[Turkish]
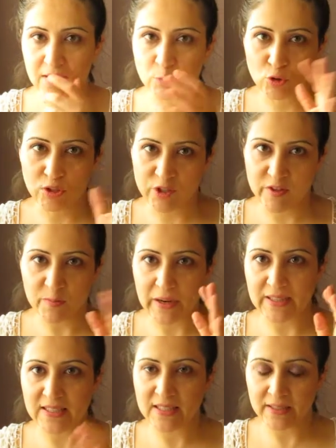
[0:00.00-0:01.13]
Bütün alışveriş
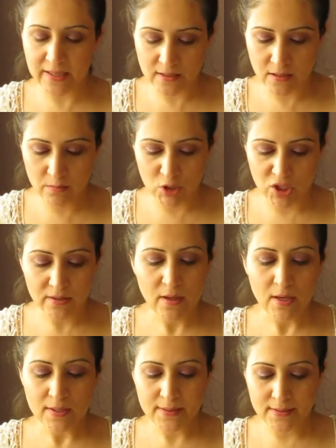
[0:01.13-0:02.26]
merkezlerini gezdiğim için
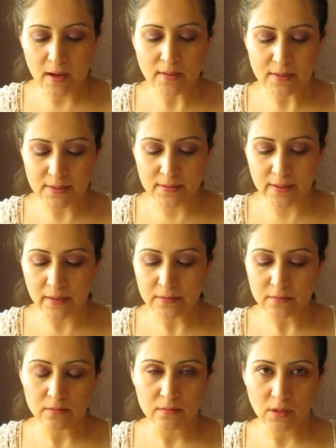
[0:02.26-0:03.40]
Star City'den
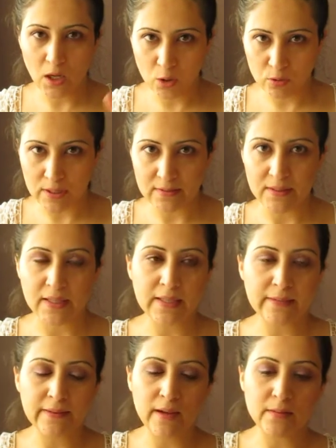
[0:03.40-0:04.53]
Outlet yine iki
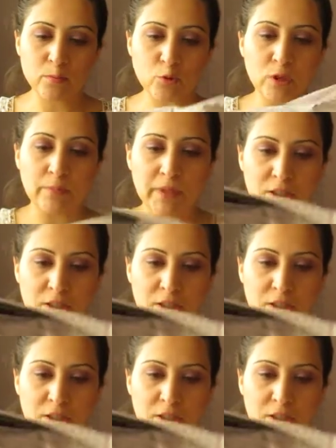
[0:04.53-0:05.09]
telde bulunan bir